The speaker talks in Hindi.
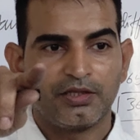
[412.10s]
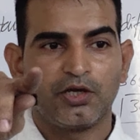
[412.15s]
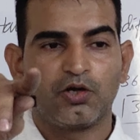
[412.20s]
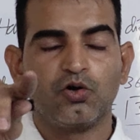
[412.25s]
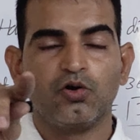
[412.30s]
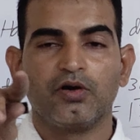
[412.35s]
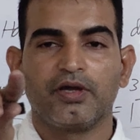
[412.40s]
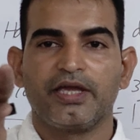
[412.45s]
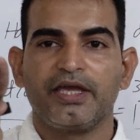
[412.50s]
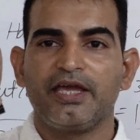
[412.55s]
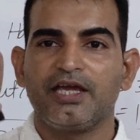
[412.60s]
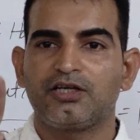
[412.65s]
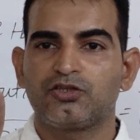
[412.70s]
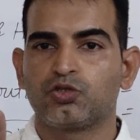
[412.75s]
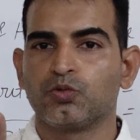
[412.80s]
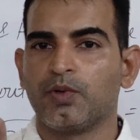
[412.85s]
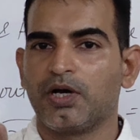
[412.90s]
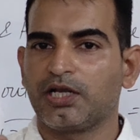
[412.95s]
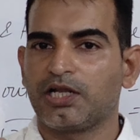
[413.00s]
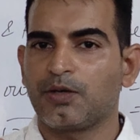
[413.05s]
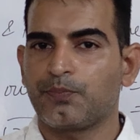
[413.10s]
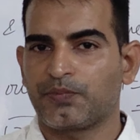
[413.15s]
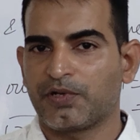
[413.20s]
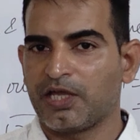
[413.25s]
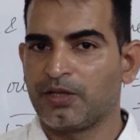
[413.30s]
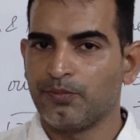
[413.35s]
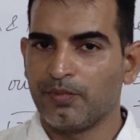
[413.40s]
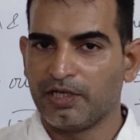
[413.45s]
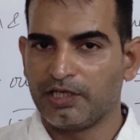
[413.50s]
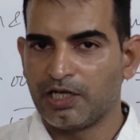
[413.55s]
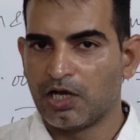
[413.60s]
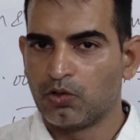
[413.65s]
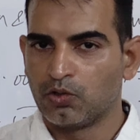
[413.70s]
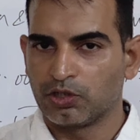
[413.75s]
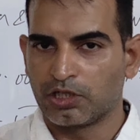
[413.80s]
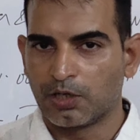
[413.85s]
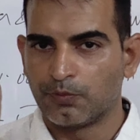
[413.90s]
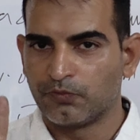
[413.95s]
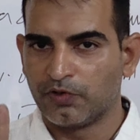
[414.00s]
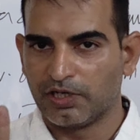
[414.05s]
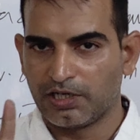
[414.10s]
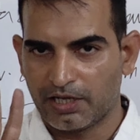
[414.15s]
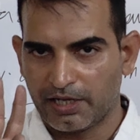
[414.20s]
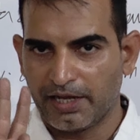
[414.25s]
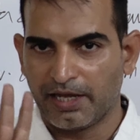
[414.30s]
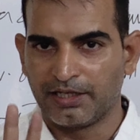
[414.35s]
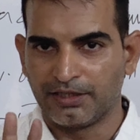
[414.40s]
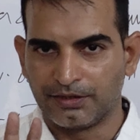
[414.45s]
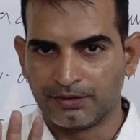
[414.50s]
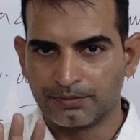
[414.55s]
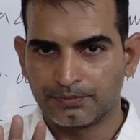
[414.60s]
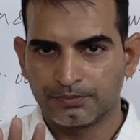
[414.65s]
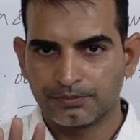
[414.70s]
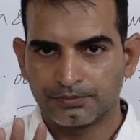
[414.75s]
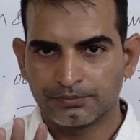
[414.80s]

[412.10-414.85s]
देखो एक तुम्हारा प्राइमरी आउटकम वाला एन